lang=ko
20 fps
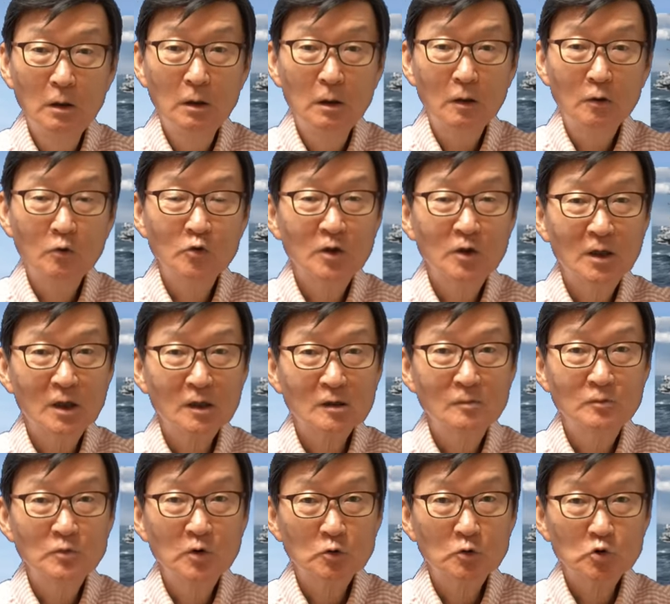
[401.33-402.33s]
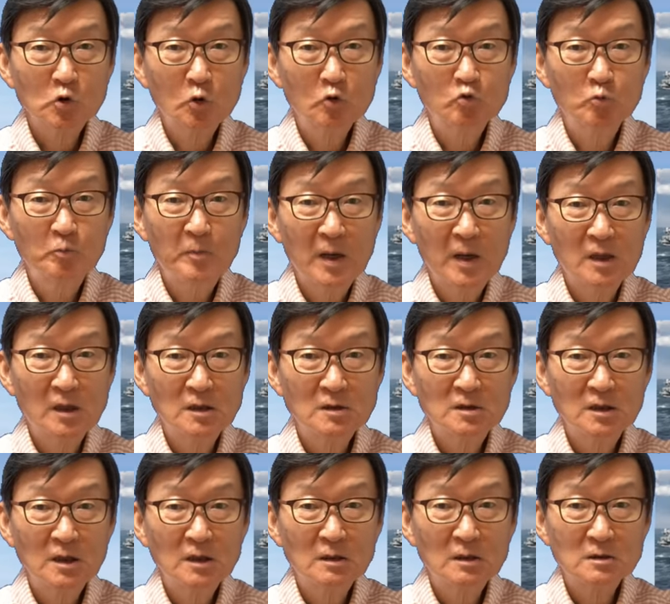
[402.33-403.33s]
우리나라 금년 총 국방
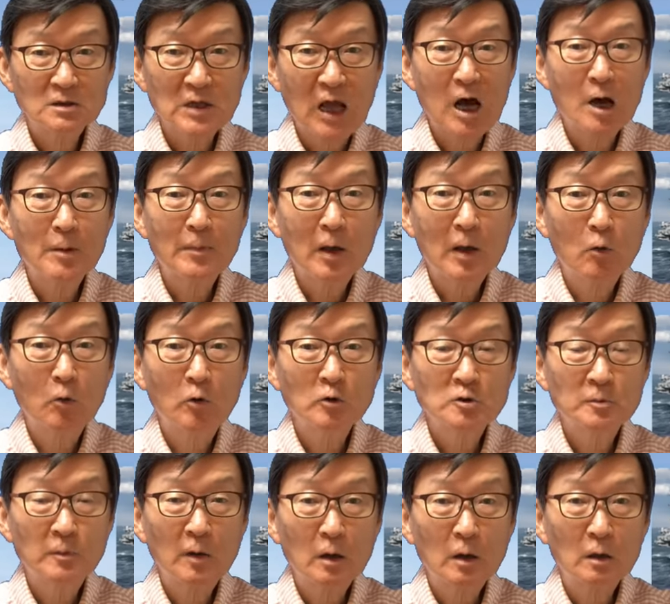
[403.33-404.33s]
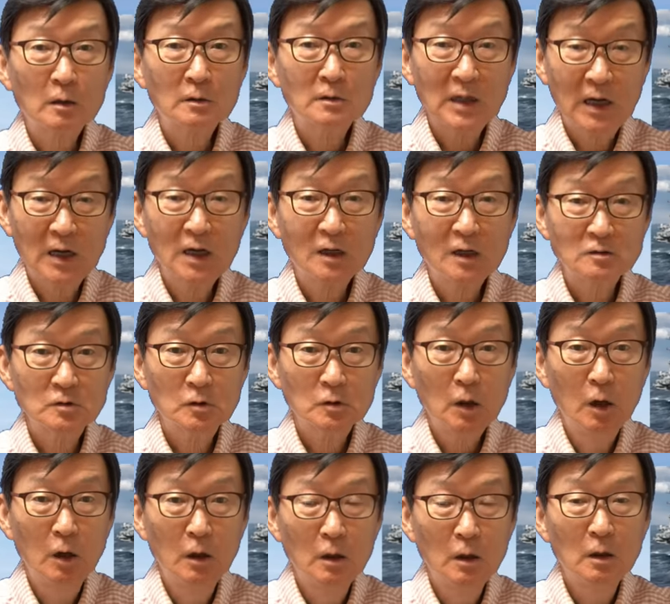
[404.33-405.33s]
예산이 450억 달러거든요.
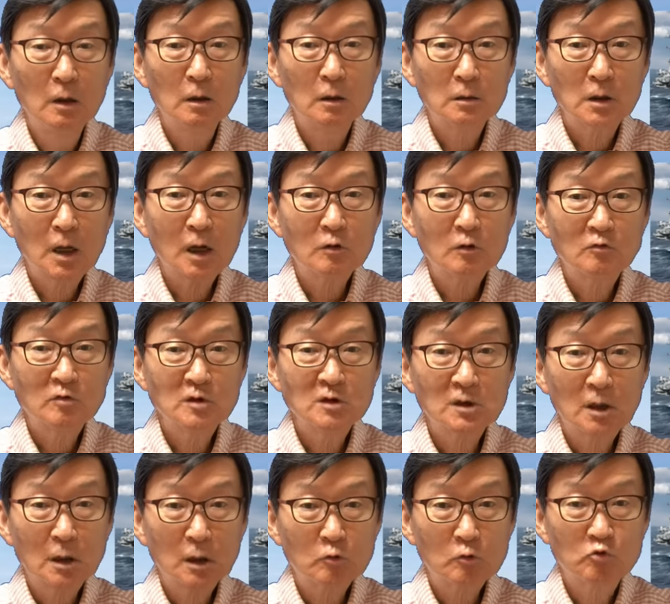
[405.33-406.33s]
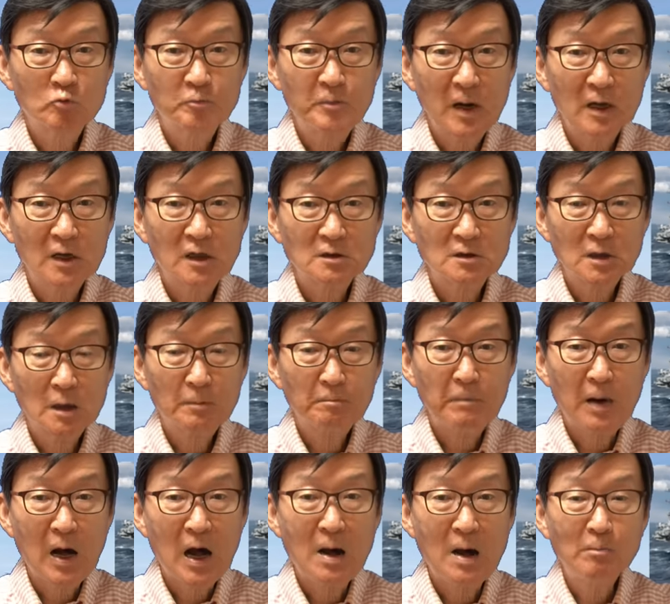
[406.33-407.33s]
약 우리나라 국방예산
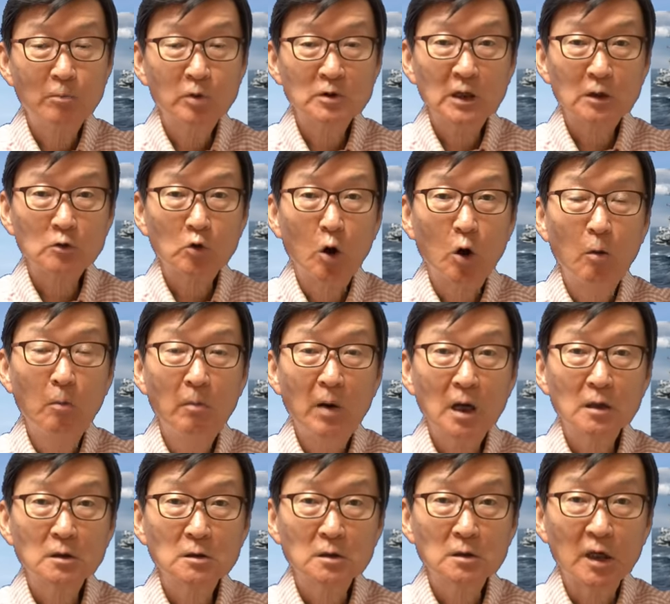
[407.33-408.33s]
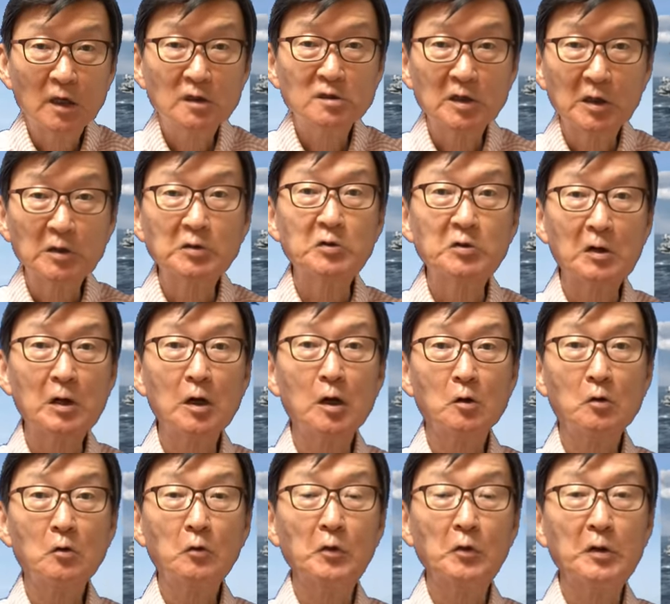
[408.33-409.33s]
반보다 더 많은 예산이
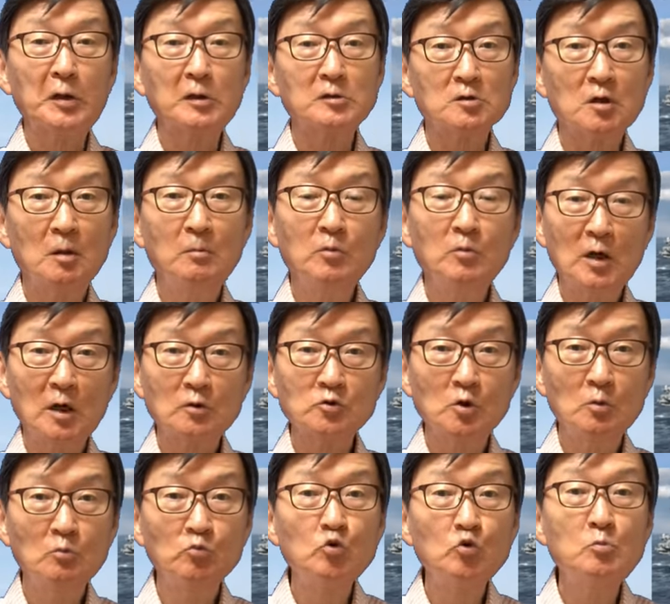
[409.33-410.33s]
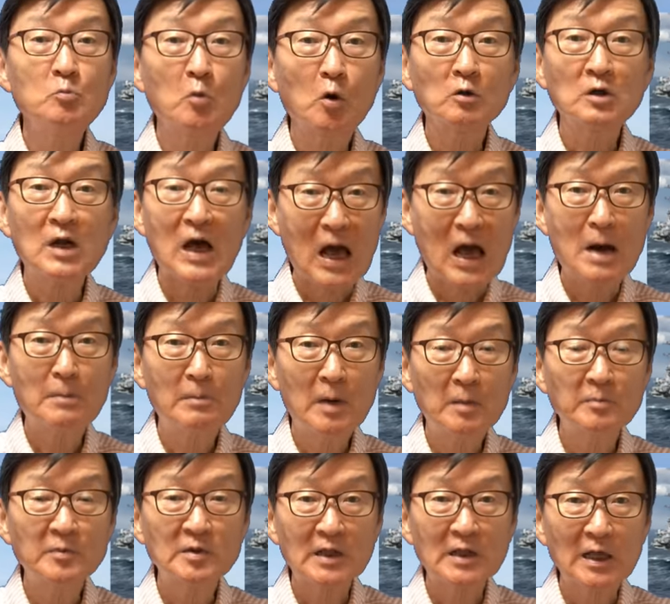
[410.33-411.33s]
들어가는 거는 이게 천문학적으로 물 먹는
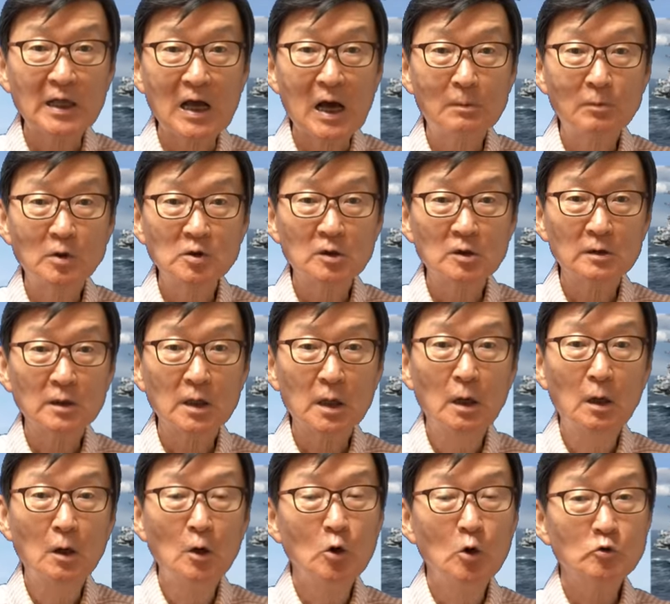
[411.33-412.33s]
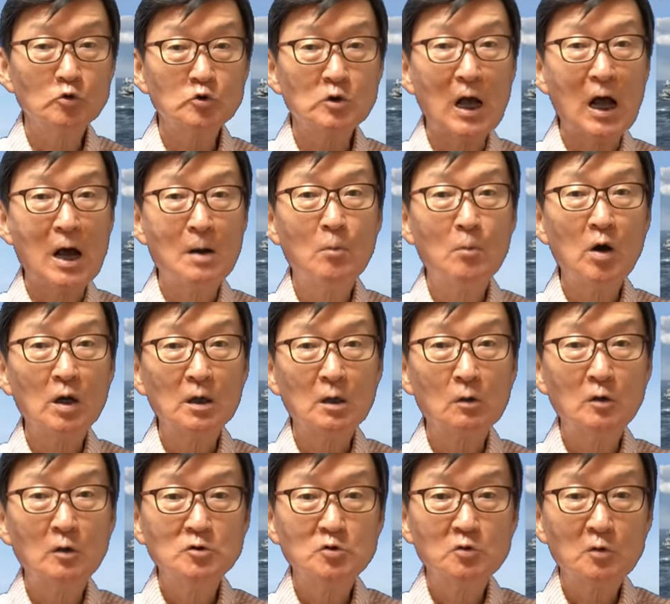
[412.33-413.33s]
하마입니다. 이 항모전들이. 우선 항모 하나
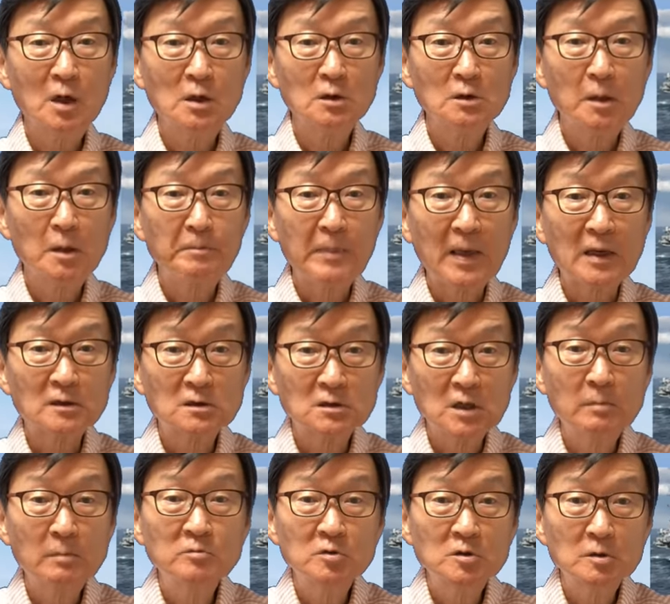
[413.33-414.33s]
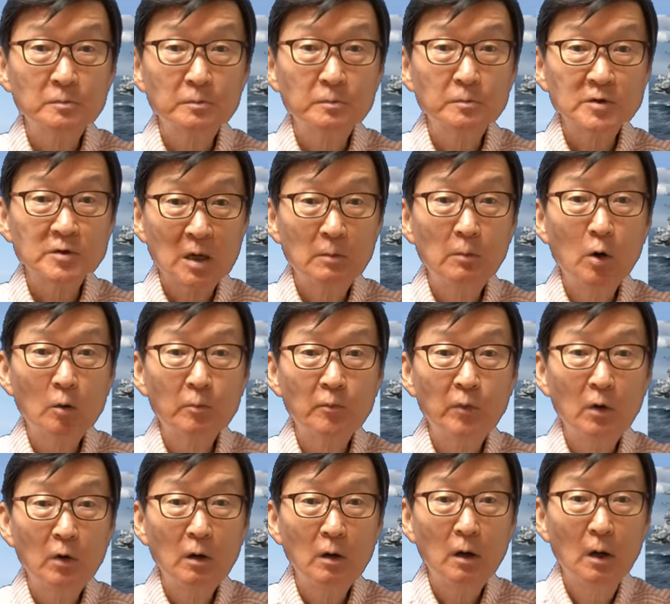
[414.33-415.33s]
건축하는데 133억
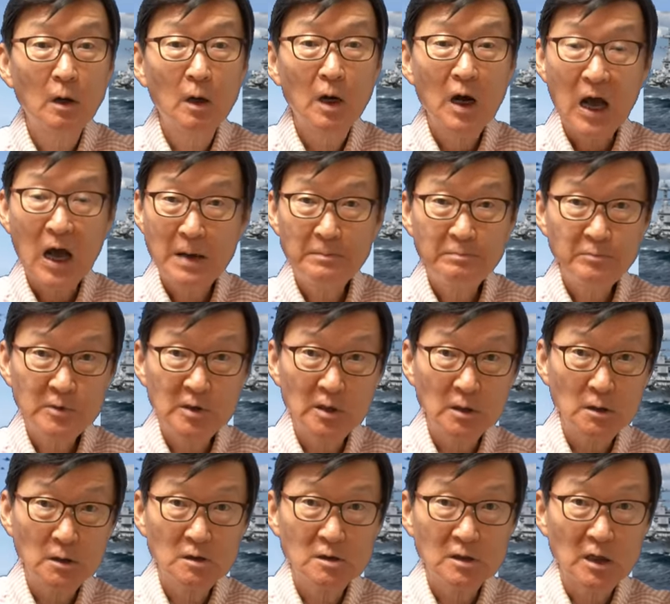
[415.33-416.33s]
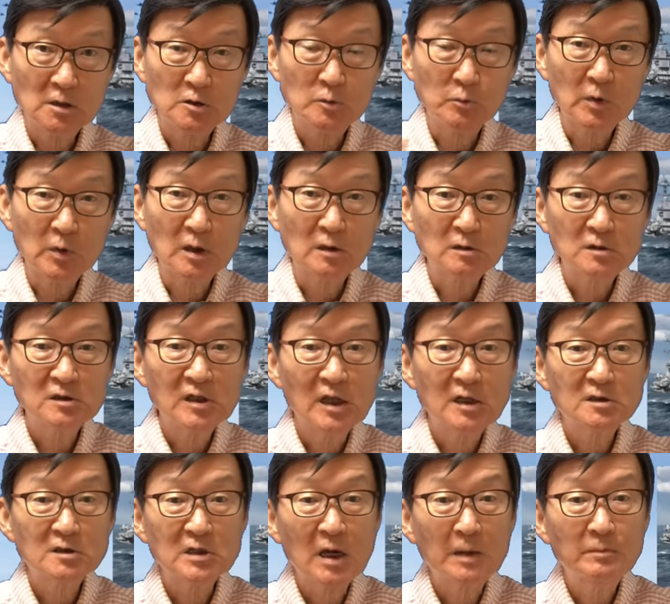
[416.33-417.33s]
불, 함재기 있지 않습니까?
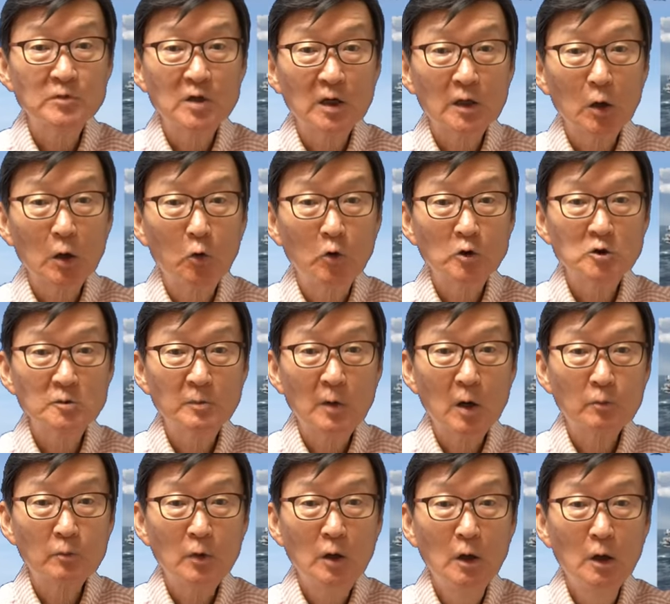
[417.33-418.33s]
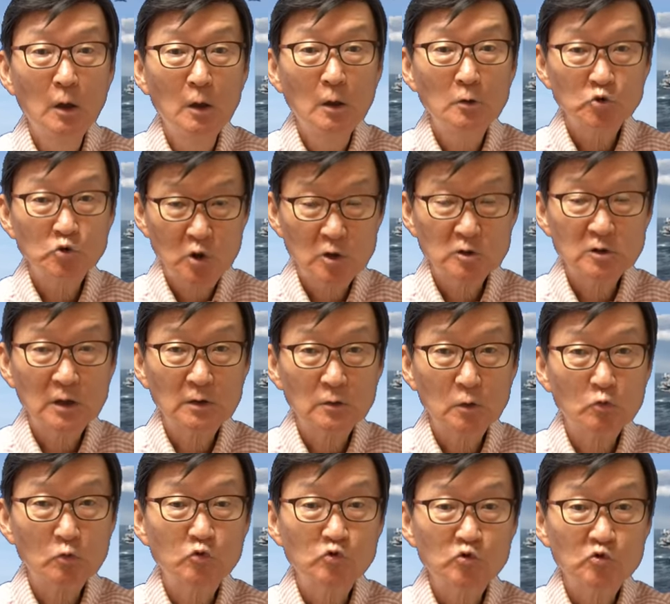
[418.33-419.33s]
스텔스 함재기 50억 불,
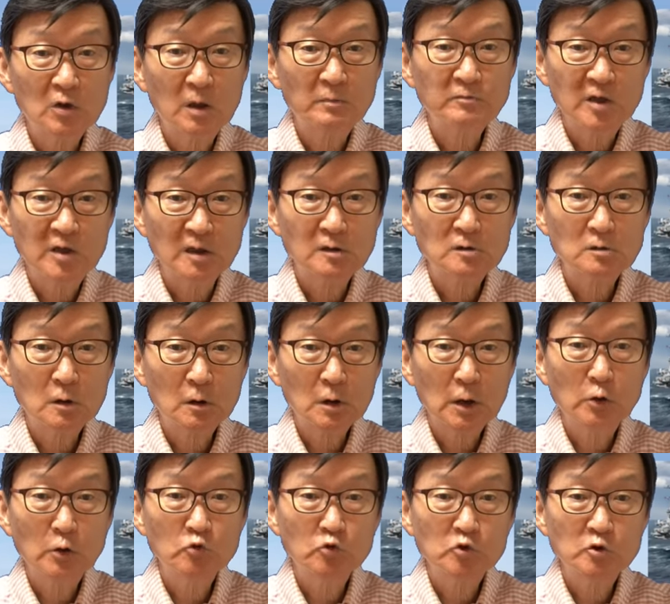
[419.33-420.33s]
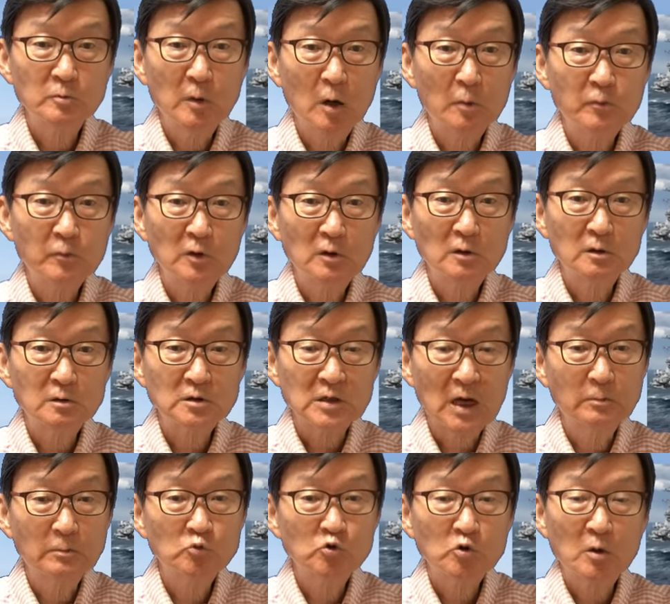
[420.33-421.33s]
최소한도 구축함 세척에 60억 불,
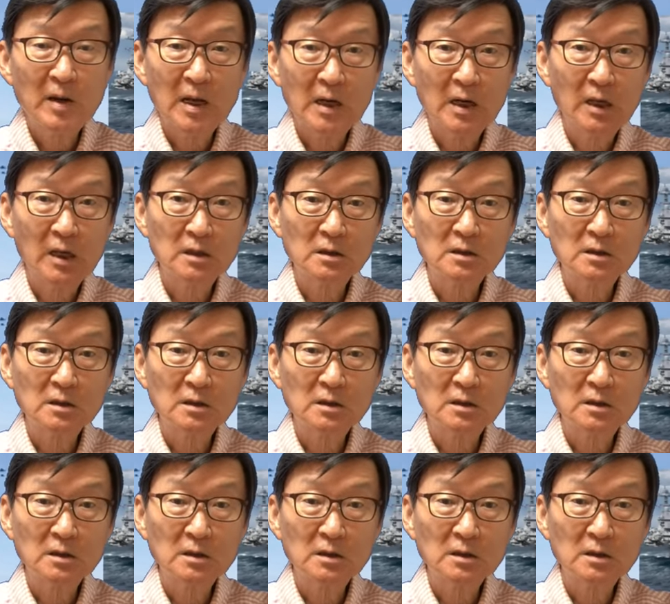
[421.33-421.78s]
잠수함 하나에